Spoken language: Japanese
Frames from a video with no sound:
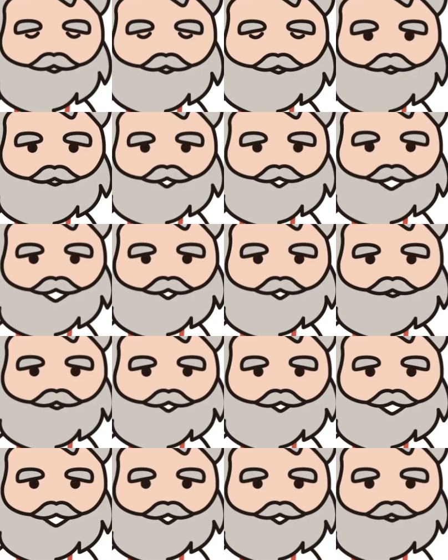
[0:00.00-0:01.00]

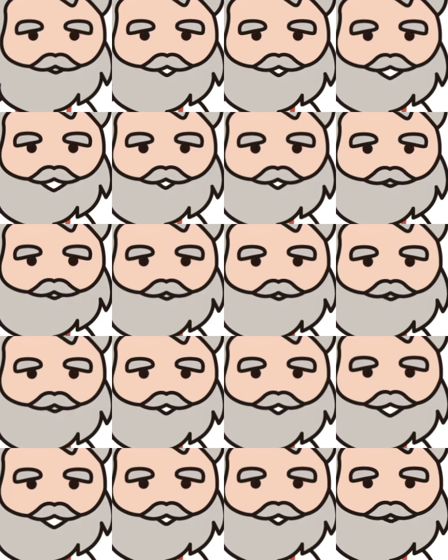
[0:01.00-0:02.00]
サブロークネは
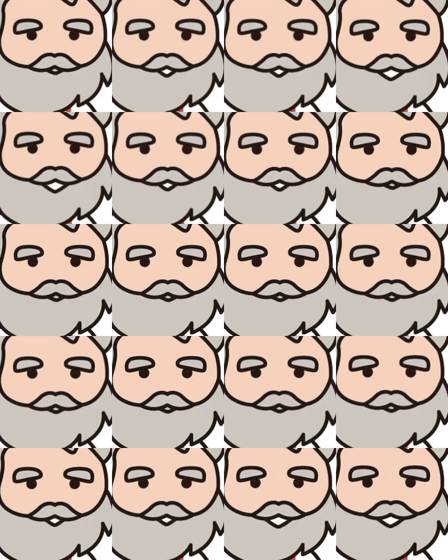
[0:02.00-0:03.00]
ネピーたち
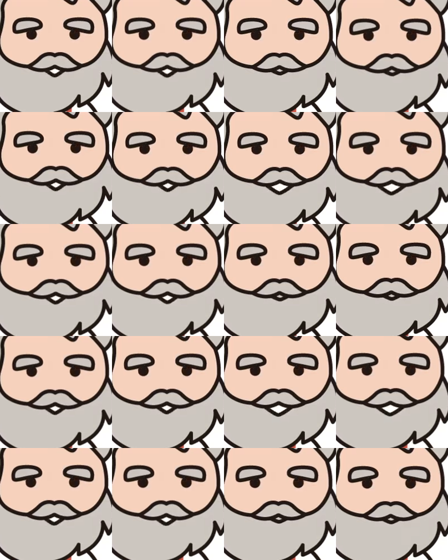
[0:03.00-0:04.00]

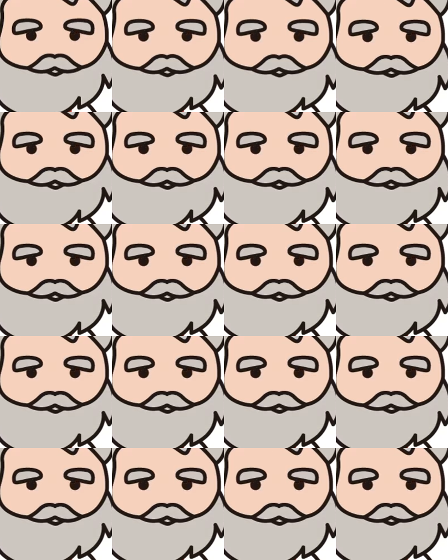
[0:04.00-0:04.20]
エアシカイクニ